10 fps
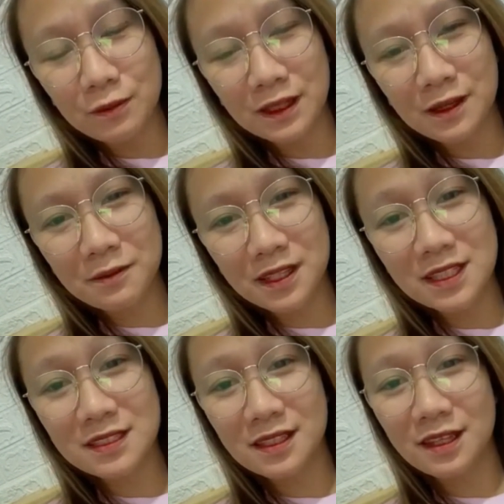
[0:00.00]
Madam
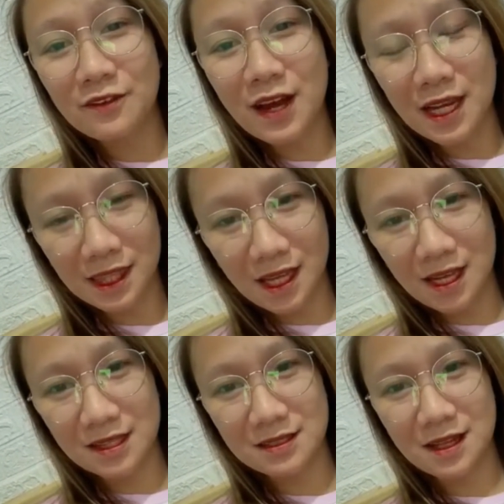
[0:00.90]
Marisa
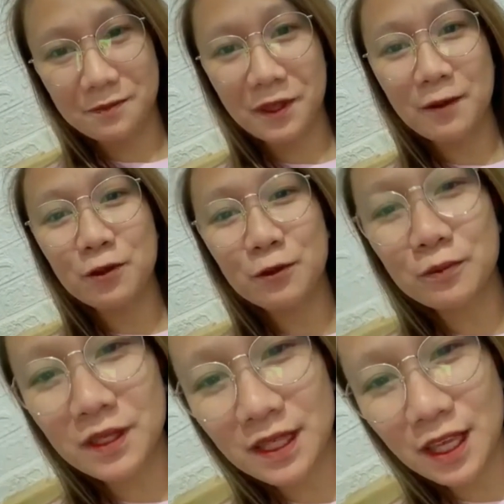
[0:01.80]
Nabalta, sa premyo pong
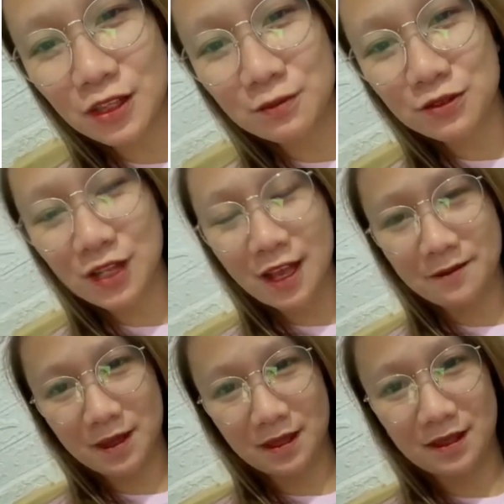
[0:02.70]
binigay niyo po sa
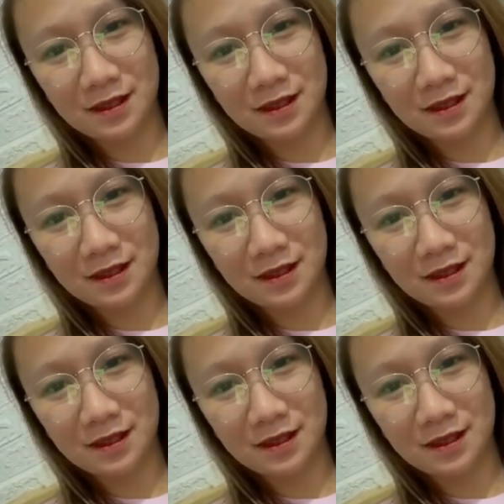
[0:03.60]
amin.